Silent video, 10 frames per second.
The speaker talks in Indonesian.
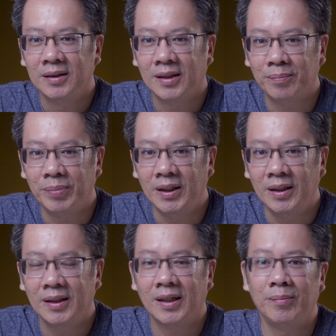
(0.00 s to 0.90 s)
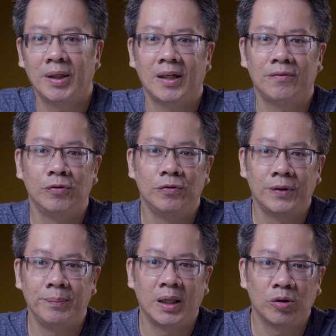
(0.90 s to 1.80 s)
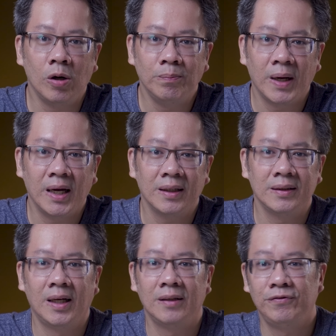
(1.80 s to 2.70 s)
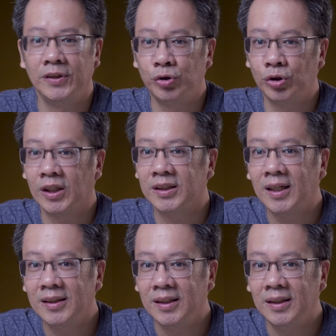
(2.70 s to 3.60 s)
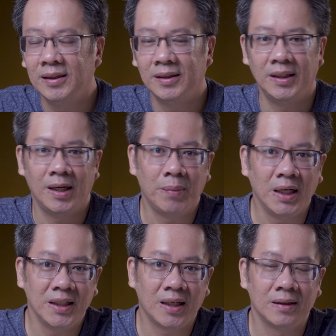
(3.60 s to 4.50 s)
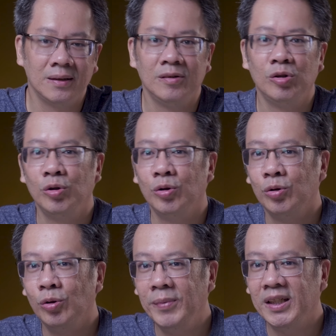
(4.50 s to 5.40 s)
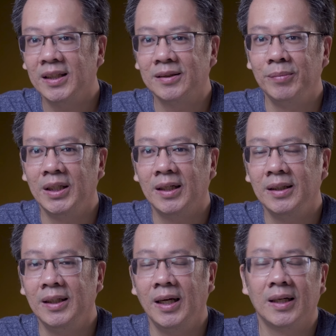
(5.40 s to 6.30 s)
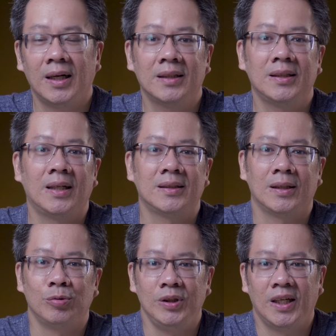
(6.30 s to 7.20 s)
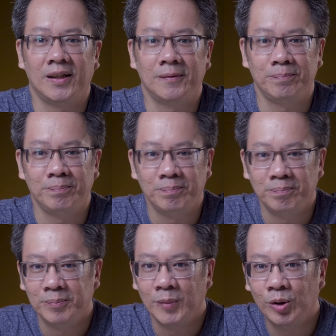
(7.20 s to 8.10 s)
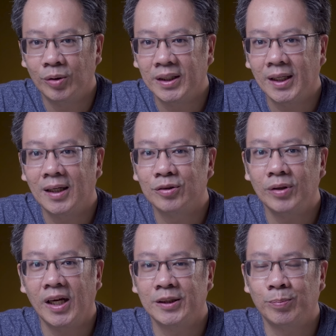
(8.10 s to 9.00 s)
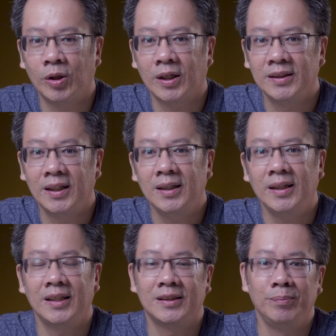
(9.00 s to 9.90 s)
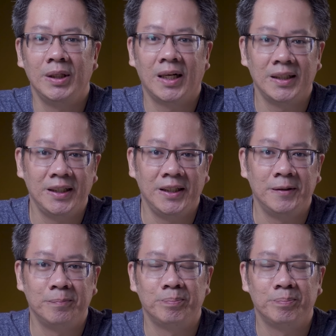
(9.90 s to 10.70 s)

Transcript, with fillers: Tapi kamera full frame yang kompak dan fiturnya canggih tidak banyak. Lumix S9 ini adalah salah satunya. Yuk kita langsung explore aja S9 ini.